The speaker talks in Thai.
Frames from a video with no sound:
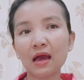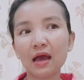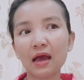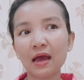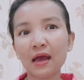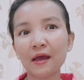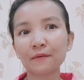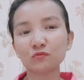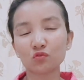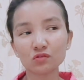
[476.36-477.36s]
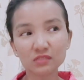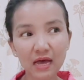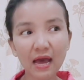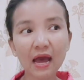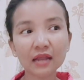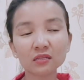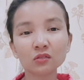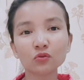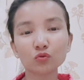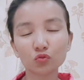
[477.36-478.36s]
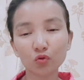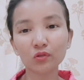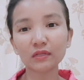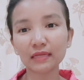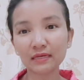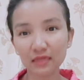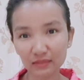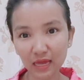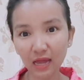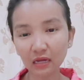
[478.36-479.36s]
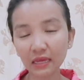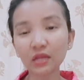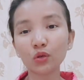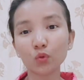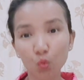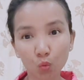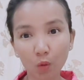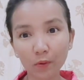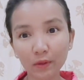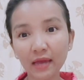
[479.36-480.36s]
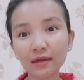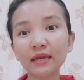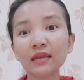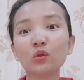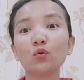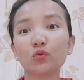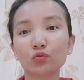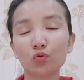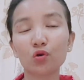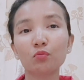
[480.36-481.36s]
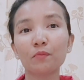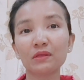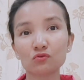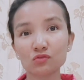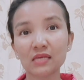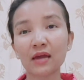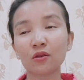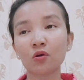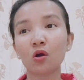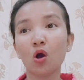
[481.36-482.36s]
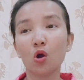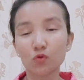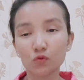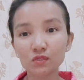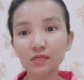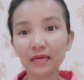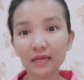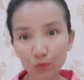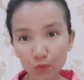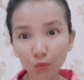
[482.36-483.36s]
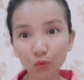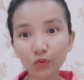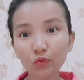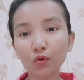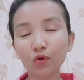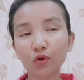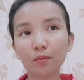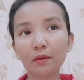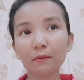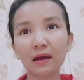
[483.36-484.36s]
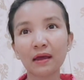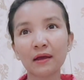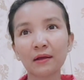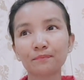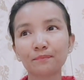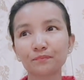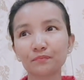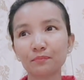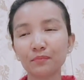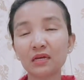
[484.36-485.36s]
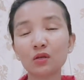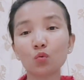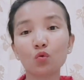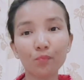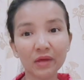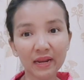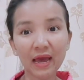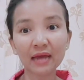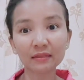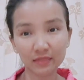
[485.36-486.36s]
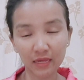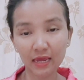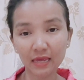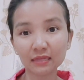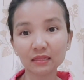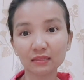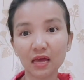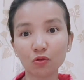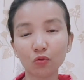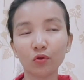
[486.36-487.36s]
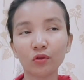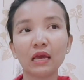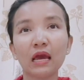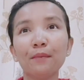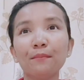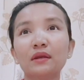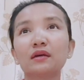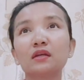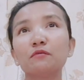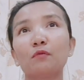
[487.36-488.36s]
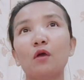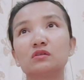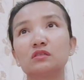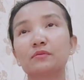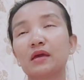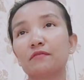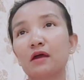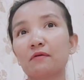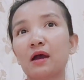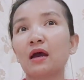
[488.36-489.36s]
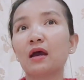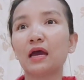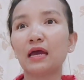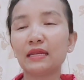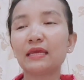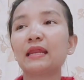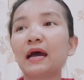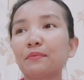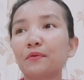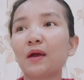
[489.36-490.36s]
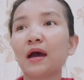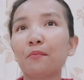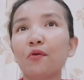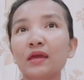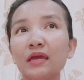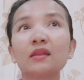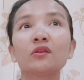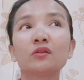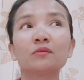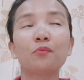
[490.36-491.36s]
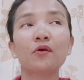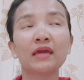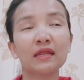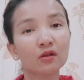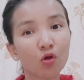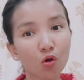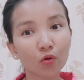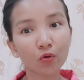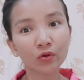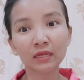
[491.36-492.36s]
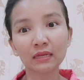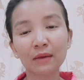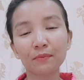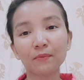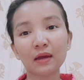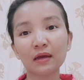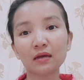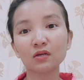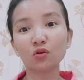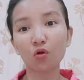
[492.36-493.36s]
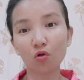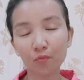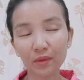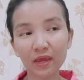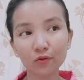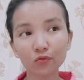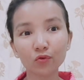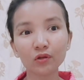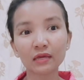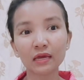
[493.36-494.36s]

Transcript: อ่าสงสารดูต้นอย่างต่างๆ เอ็นดูว่าไงคือเอ็นดูนะทุกคเมนต์สงสารเนาะรู้สึกเอ็นดูนะทุกคนเนาะแบบว่าฮะเหมือนหลูเหมือนร้านแท้ๆอย่างต่าง ๆทุกคน เพื่อนก็เริ่มบอกเจ้าแพรพังว่านี่นะเพิ่นว่าพอเห็นพอเห็นหนองคนนี้นะเพิ่นว่าก็คือหนองของแพนนะทุกคน